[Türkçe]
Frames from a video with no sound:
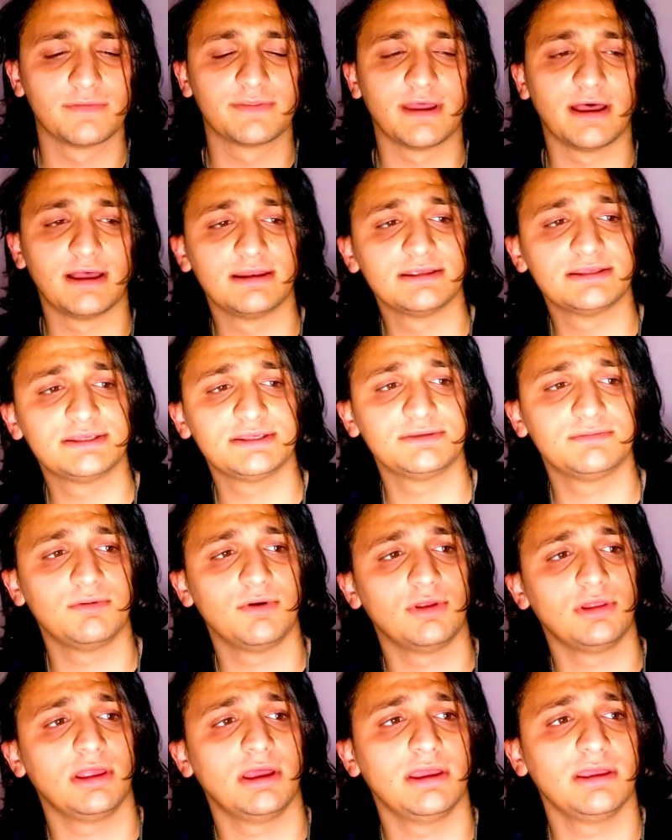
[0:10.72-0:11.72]
Talihsiz bir
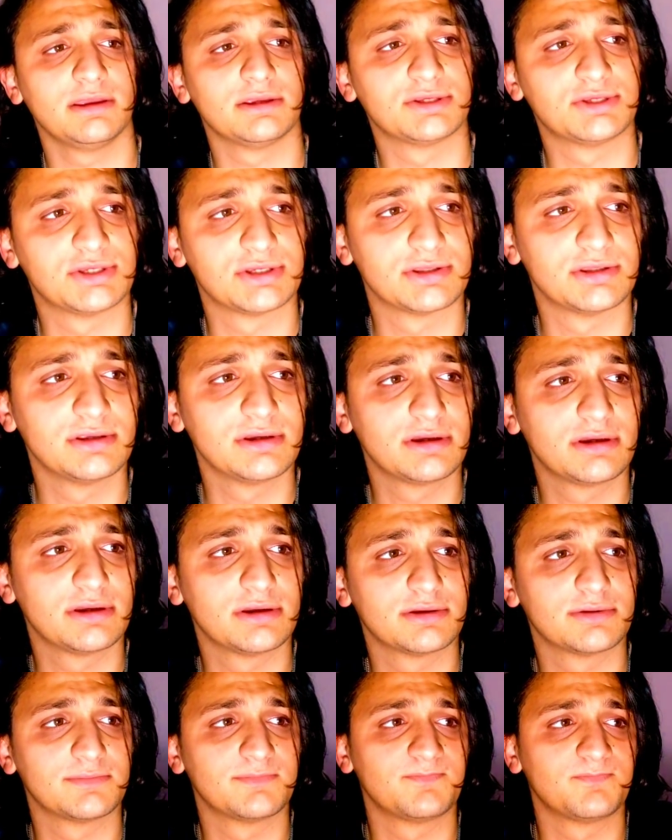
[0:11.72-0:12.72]
olay yaşadık.
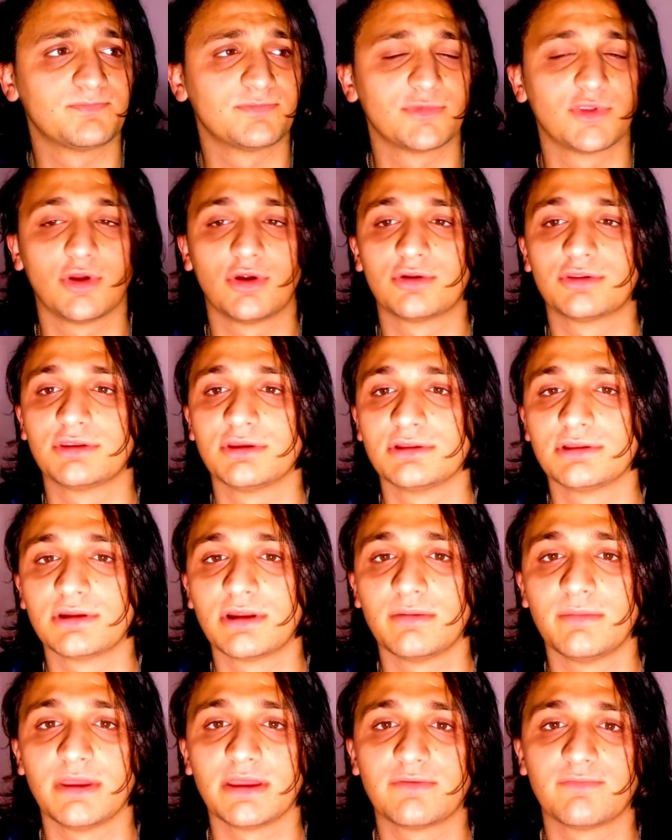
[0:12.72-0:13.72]
4 yıldır
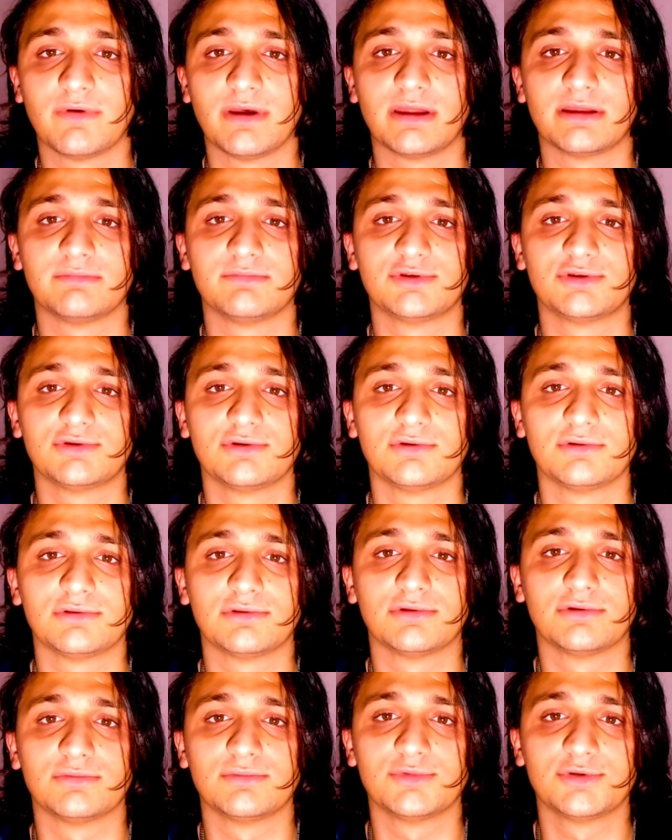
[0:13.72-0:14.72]
emek vermiş
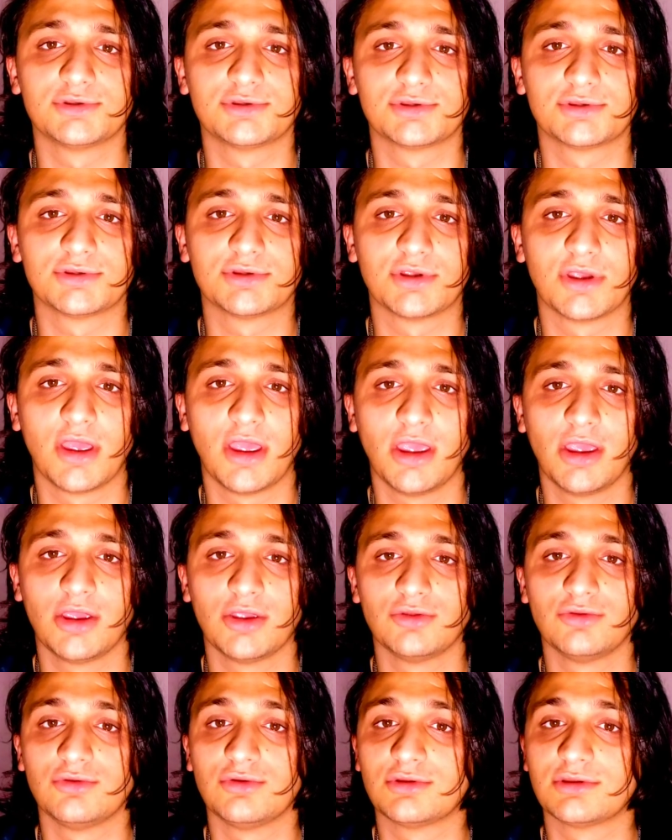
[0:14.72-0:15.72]
olduğumuz
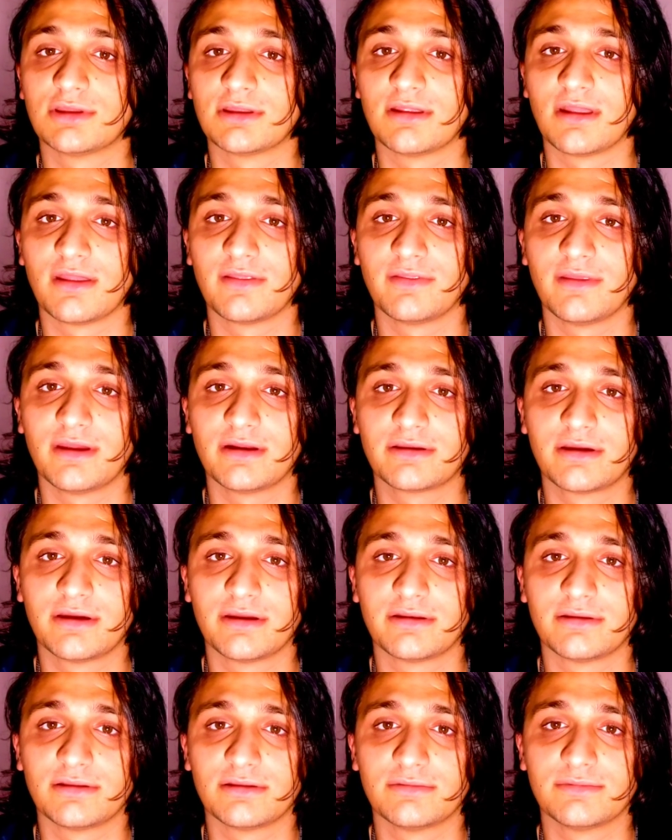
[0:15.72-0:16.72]
Nüktedanlar
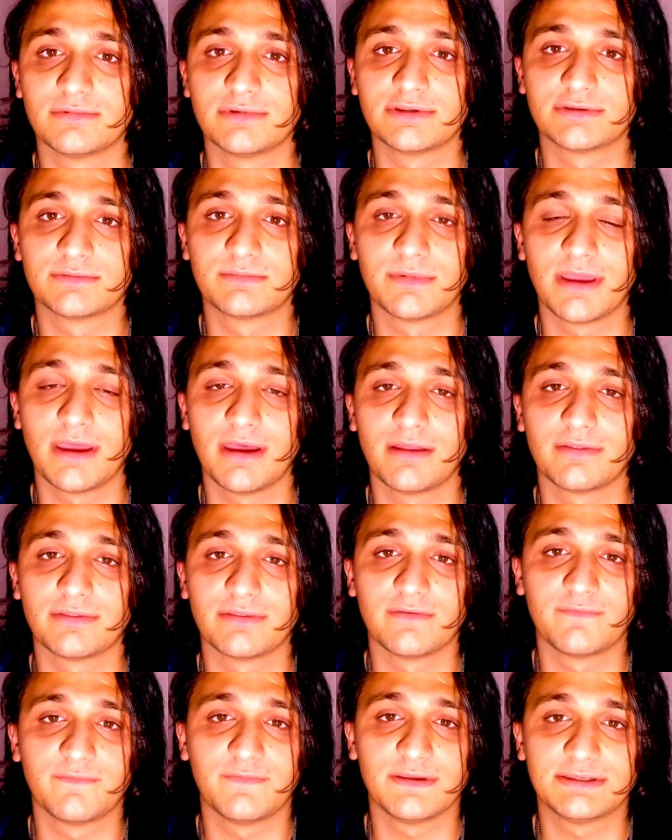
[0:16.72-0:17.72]
kanalımız bir
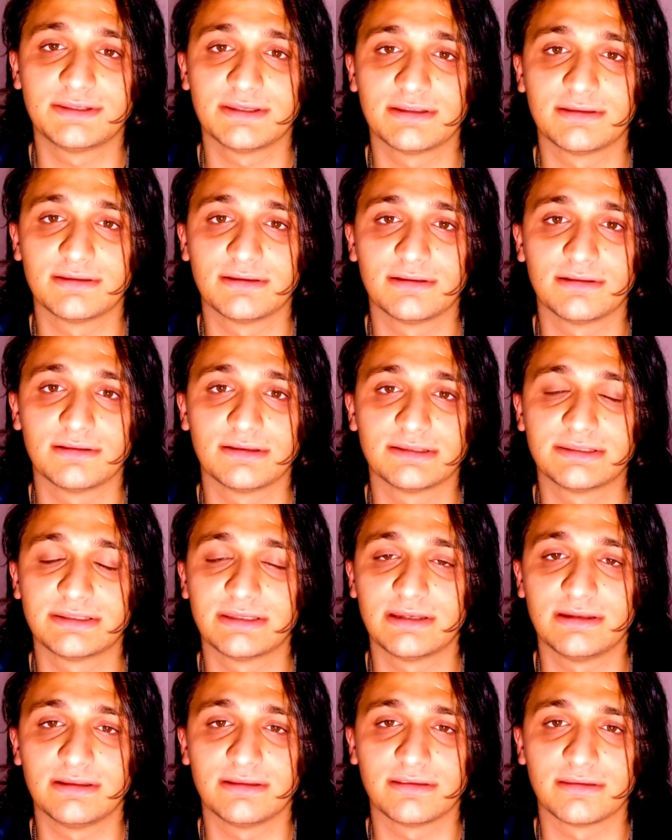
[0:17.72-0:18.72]
anda feshedildi,
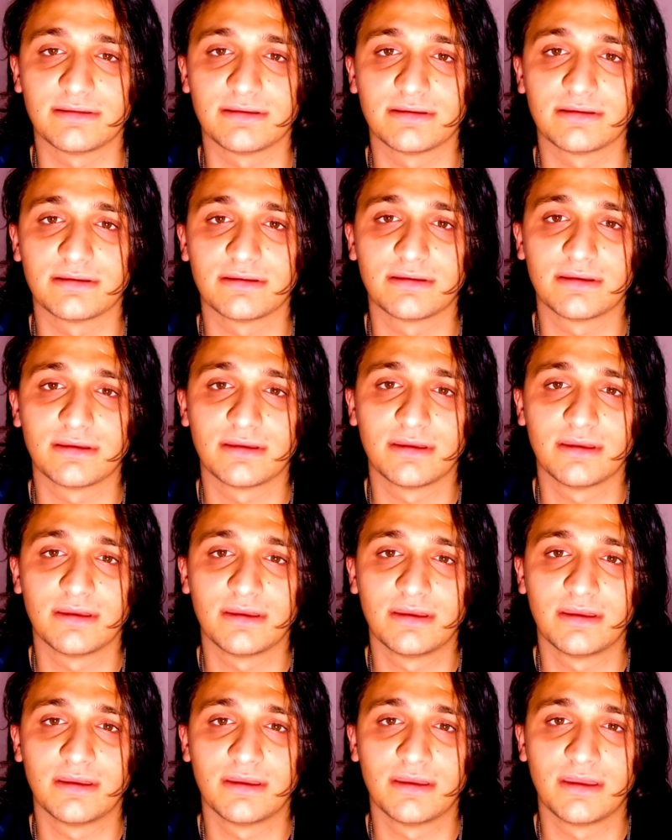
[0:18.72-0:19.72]
silindi,
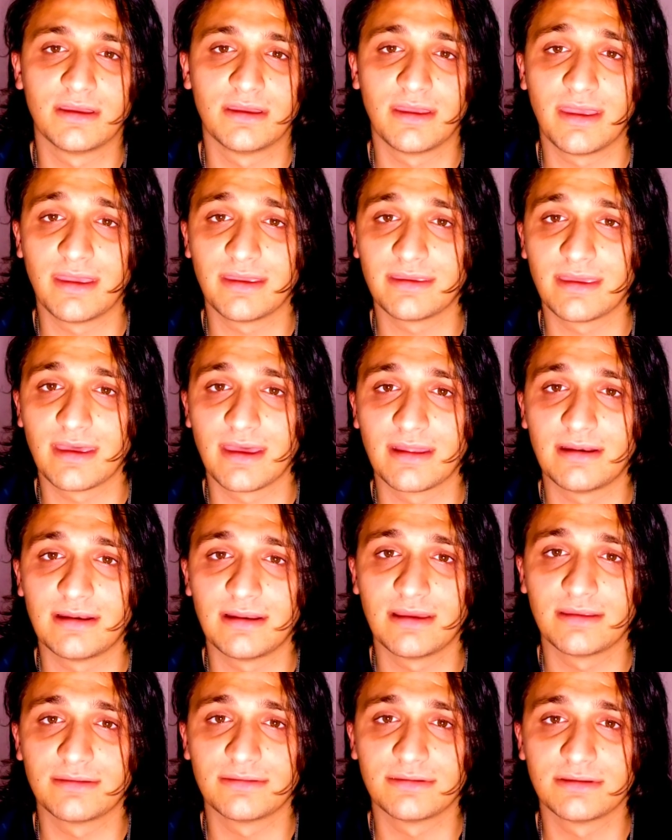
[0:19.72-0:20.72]

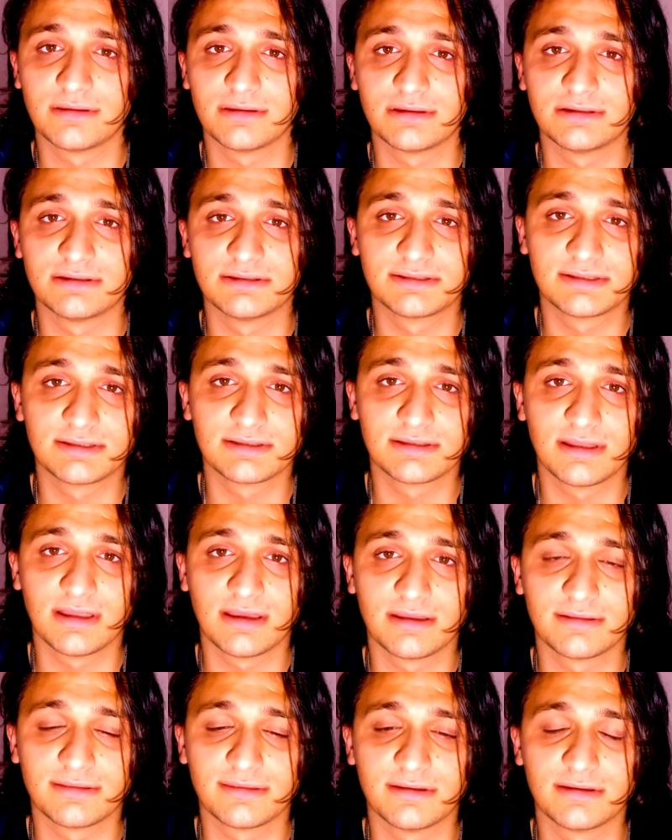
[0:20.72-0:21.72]
engellendi,
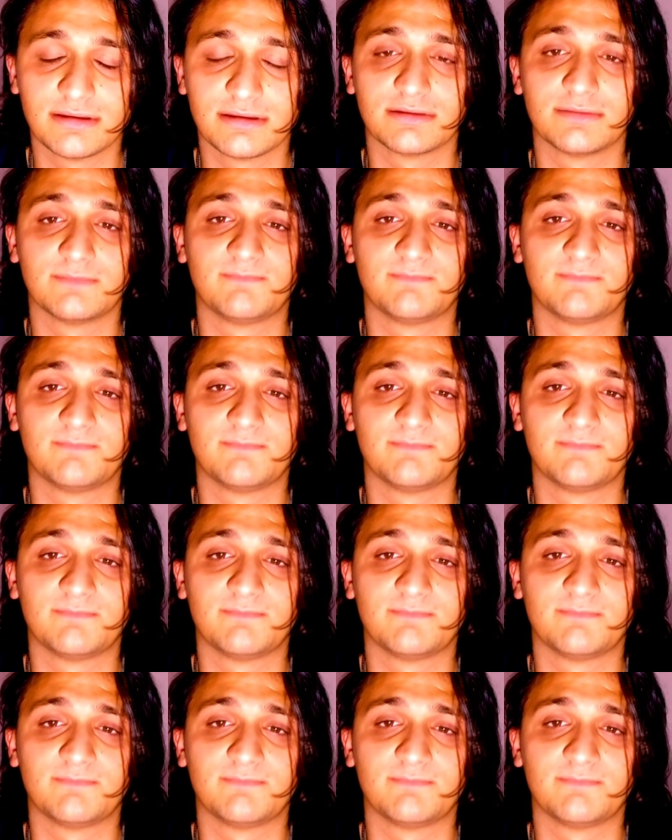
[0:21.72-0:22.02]
kısıtlandı.